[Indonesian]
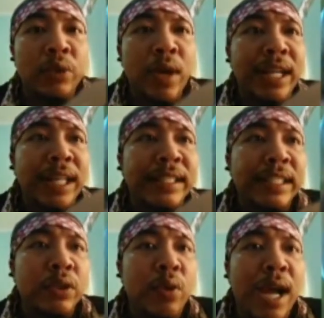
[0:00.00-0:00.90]
luan
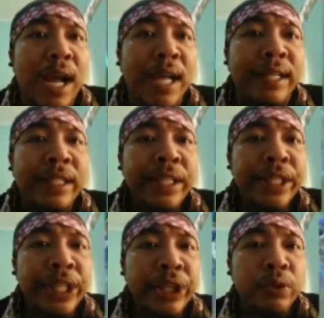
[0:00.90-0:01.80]
hati-hati luan
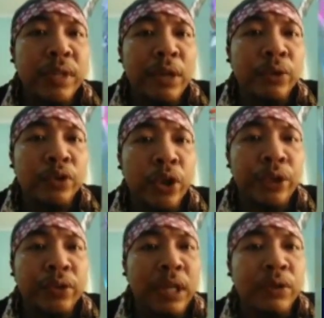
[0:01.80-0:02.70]
Ikut aku cok
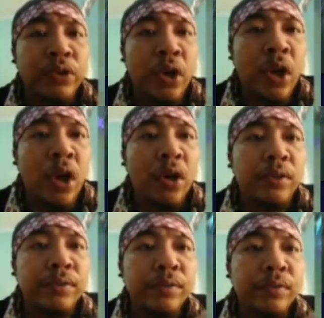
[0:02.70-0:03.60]
ikut aku
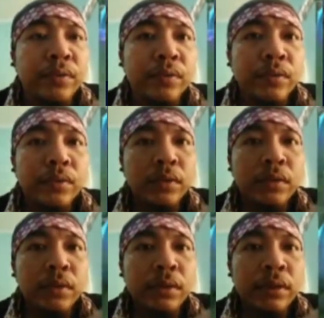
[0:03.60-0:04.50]
cok
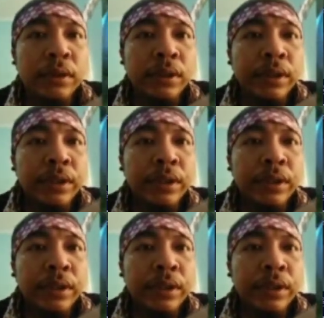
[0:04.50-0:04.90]
Udah mati